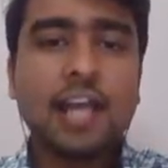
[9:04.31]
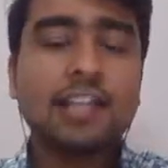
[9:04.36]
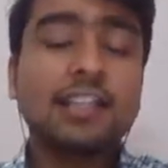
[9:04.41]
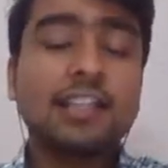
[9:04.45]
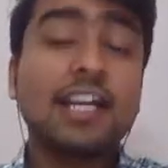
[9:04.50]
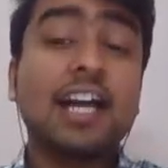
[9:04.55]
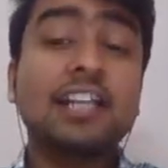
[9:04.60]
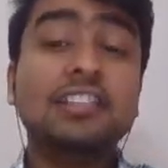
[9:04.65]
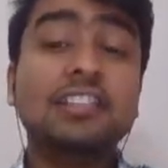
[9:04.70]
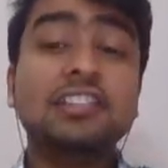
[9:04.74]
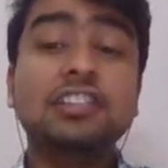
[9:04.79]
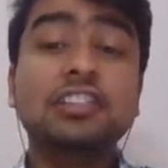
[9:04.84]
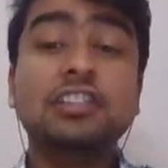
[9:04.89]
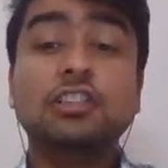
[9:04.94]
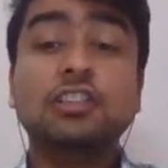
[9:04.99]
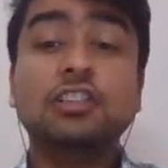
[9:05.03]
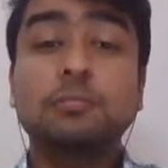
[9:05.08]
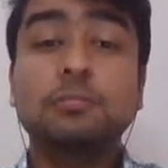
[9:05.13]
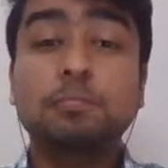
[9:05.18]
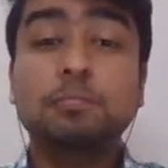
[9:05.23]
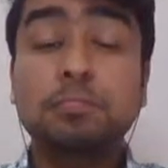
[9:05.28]
एंड दैट
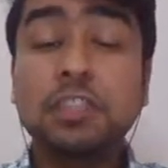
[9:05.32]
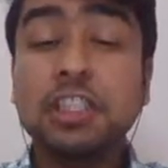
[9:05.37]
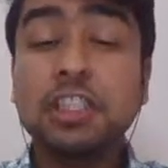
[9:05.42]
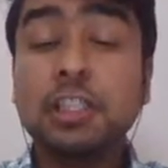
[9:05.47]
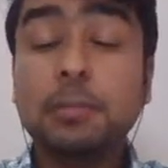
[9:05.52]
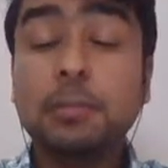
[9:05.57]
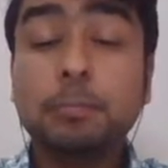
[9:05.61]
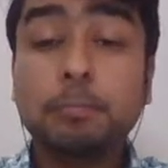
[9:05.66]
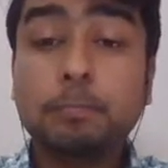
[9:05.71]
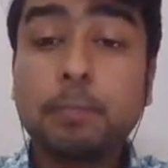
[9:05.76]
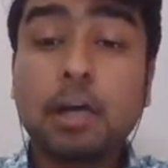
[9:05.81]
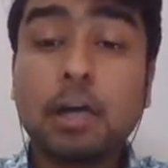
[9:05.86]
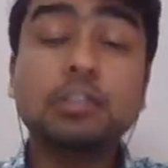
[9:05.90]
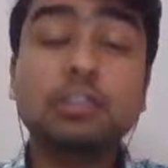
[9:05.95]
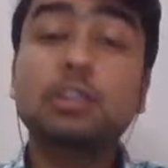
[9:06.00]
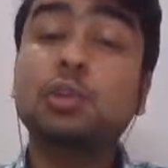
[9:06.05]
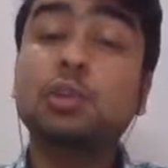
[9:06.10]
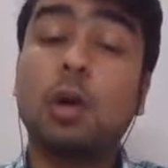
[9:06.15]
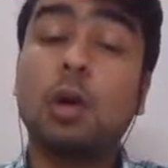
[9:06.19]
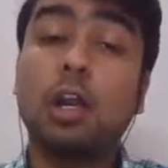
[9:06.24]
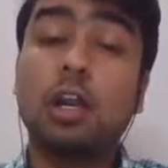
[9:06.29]
इज बी
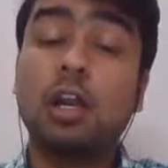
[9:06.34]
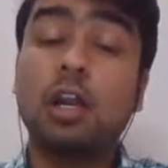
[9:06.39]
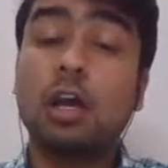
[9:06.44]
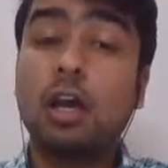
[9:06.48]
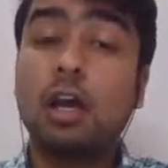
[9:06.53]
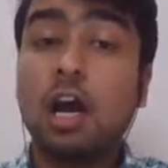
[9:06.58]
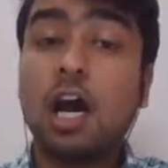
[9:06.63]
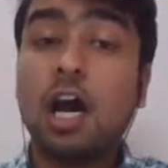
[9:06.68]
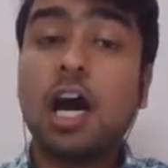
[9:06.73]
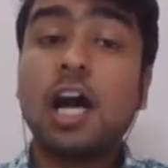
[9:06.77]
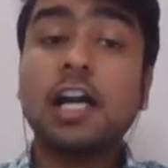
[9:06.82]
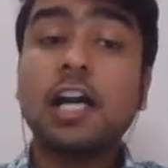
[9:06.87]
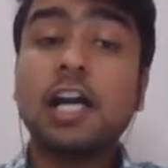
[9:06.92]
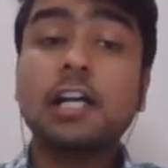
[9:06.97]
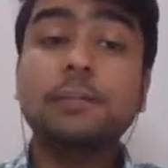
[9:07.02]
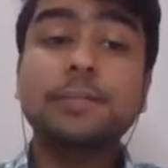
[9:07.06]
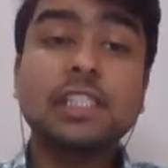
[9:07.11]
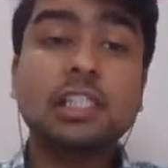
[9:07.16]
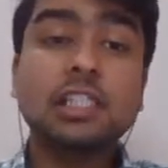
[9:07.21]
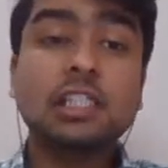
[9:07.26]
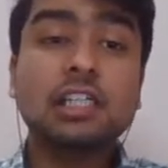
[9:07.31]
पंक्चुअल
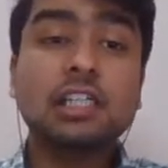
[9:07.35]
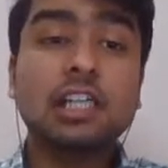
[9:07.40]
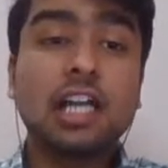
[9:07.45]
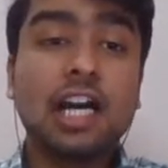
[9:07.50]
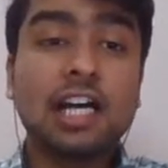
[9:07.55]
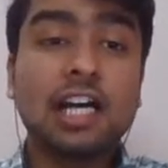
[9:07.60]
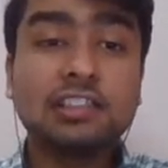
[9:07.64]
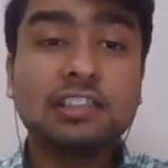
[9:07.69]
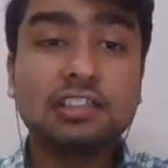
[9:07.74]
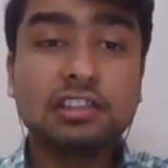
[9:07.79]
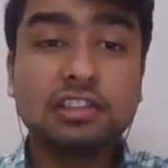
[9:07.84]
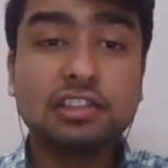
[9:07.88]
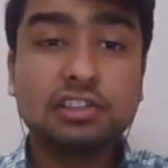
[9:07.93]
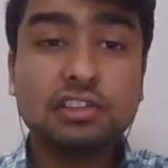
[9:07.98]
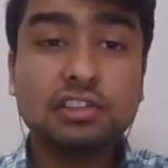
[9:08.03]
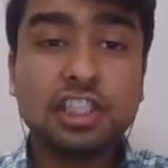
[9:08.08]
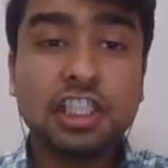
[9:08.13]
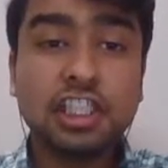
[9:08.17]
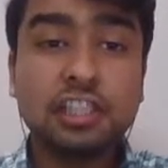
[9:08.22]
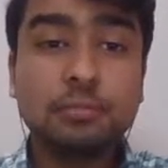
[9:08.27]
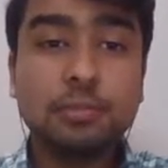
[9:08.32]
अगर बेटा क्लास
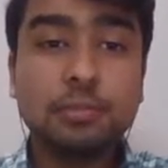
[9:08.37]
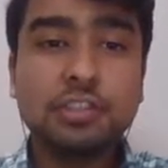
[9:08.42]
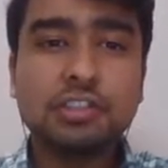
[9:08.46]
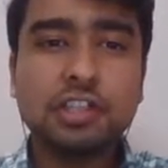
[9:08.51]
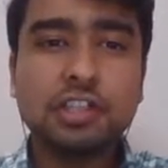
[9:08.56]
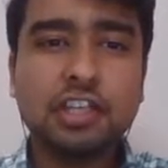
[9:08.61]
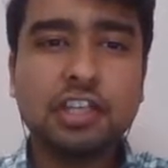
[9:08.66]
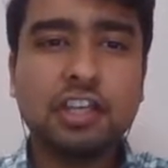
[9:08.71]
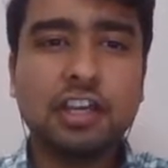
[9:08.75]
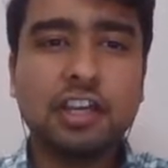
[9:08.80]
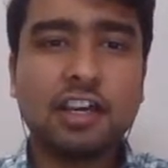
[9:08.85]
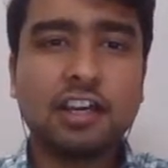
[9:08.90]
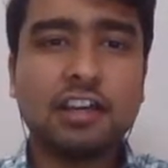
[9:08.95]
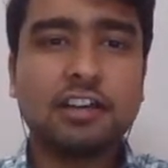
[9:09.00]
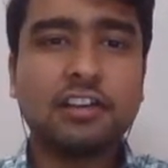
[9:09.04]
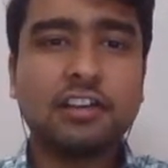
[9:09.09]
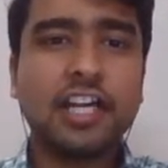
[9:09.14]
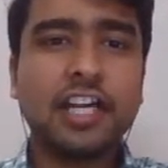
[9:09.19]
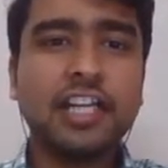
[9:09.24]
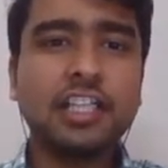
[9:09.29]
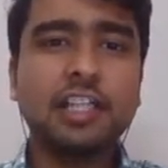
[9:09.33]
तीन बजे की है
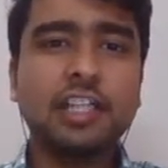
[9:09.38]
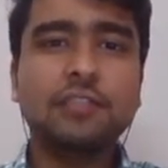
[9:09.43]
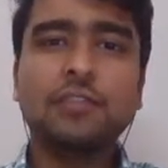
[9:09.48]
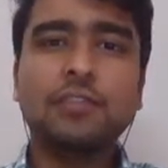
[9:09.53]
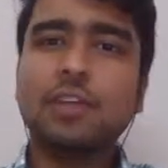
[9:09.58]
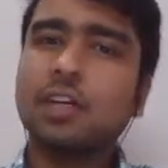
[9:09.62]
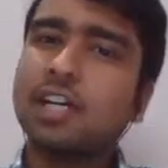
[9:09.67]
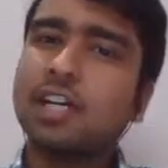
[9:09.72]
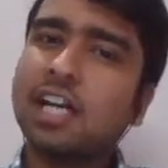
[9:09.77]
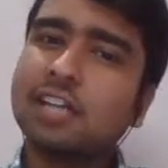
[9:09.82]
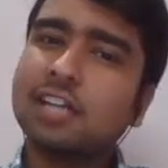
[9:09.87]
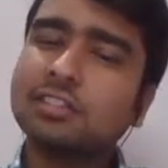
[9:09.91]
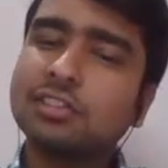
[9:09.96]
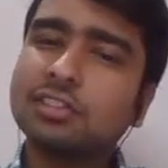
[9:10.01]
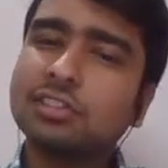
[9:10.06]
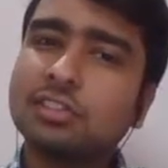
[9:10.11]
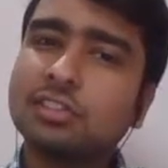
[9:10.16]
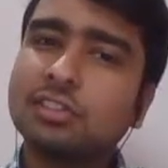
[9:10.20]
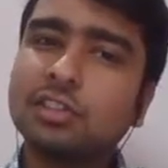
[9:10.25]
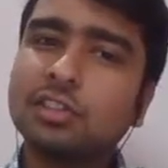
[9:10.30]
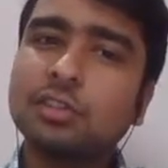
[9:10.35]
राइट इफ द क्लास
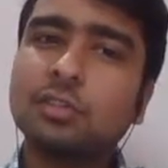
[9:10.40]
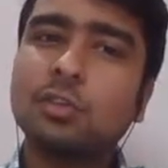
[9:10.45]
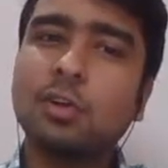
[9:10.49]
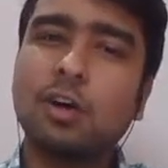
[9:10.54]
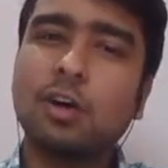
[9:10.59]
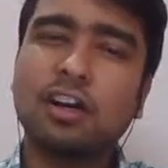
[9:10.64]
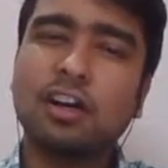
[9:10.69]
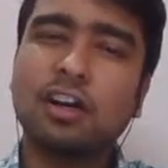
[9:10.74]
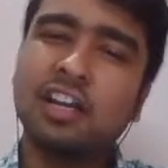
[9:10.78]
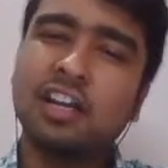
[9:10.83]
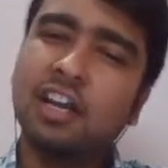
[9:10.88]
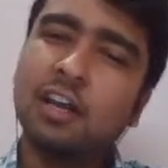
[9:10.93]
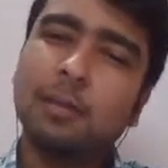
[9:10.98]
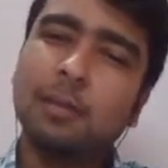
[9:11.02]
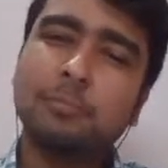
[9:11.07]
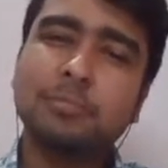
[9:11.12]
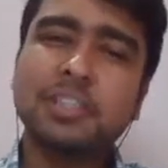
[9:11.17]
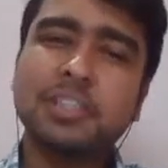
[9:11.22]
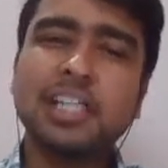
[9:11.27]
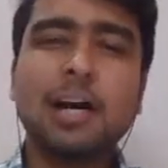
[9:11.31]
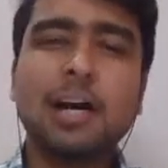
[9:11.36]
इज थ्री ओ क्लॉक
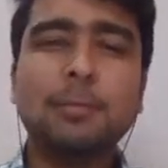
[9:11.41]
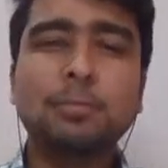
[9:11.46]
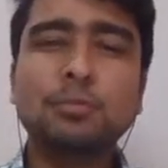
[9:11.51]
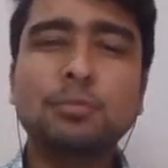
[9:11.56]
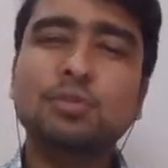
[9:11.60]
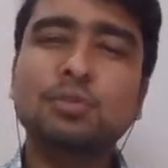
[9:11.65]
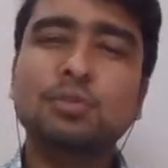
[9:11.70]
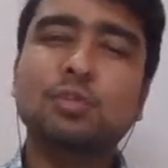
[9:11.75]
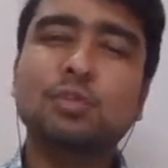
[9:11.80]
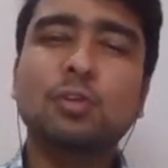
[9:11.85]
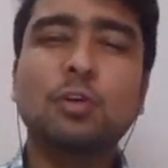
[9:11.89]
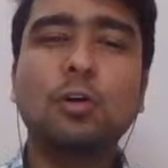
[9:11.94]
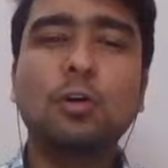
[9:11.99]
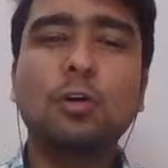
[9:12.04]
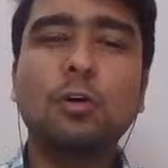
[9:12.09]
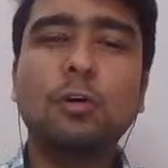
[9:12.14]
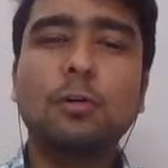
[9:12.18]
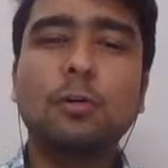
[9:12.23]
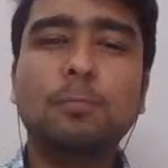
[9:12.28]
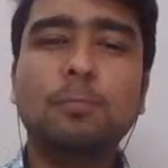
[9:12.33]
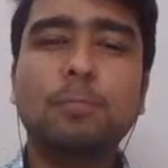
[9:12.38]
बेटा आपको दो
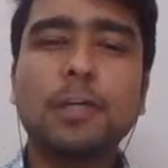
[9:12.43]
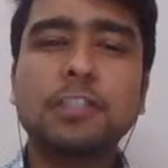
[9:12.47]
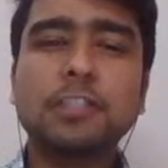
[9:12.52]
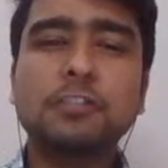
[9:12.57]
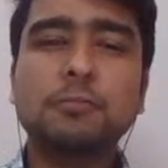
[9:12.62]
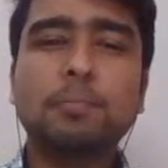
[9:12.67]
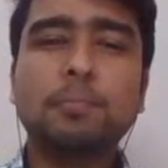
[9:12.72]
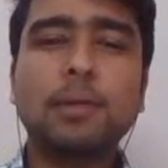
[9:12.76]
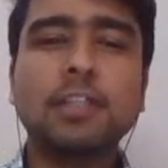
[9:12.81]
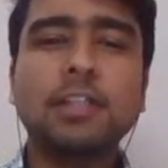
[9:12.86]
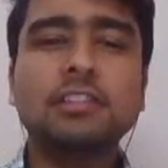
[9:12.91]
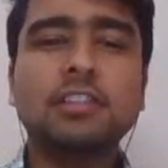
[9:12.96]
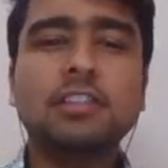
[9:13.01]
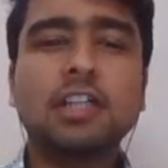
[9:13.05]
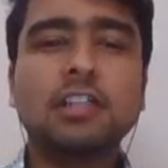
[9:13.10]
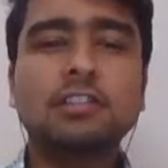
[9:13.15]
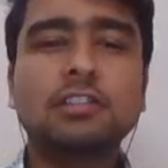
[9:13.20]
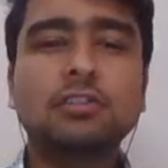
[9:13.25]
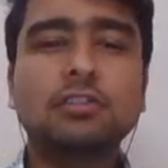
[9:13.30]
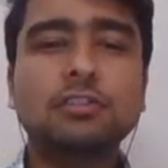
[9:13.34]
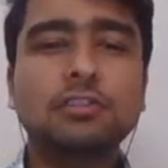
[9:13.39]
पचपन
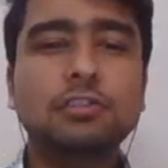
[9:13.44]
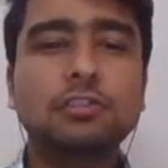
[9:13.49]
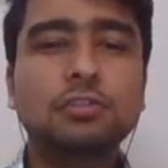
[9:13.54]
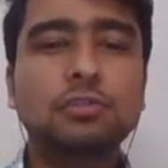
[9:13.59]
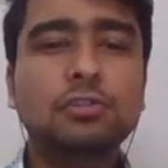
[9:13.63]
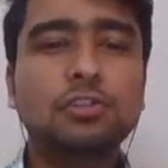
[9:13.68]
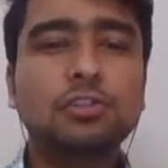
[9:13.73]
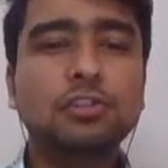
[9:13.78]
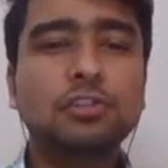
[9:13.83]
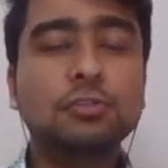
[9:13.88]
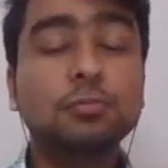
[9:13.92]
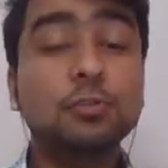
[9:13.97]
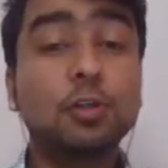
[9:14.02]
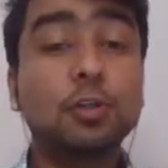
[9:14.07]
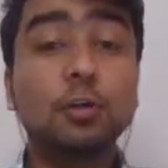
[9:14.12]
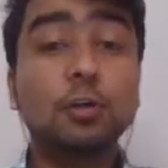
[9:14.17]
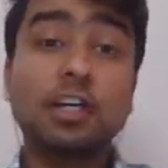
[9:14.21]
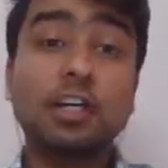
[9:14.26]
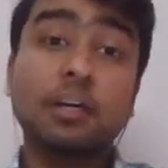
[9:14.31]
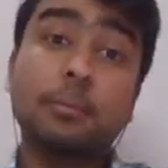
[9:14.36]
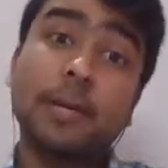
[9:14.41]
तक तो यूट्यूब
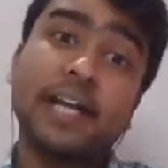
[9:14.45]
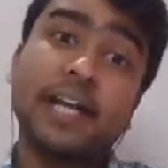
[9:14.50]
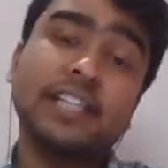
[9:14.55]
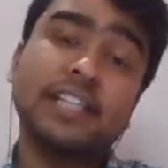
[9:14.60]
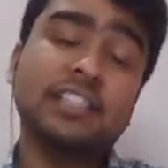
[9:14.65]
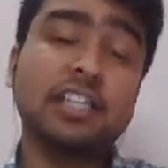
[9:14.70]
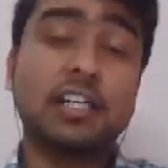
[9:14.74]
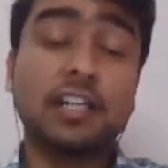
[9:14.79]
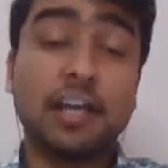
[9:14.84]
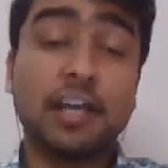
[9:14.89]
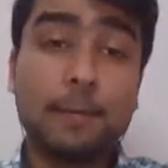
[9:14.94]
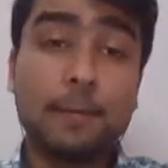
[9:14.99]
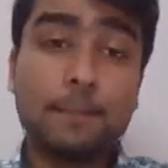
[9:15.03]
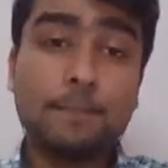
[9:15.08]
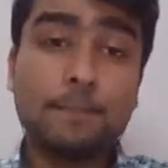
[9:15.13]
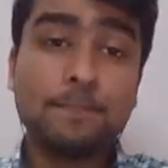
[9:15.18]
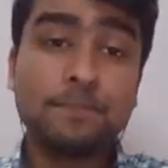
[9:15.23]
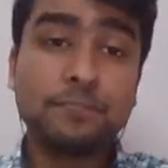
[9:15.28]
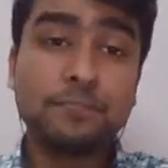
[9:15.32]
खोलकर बैठ जाना है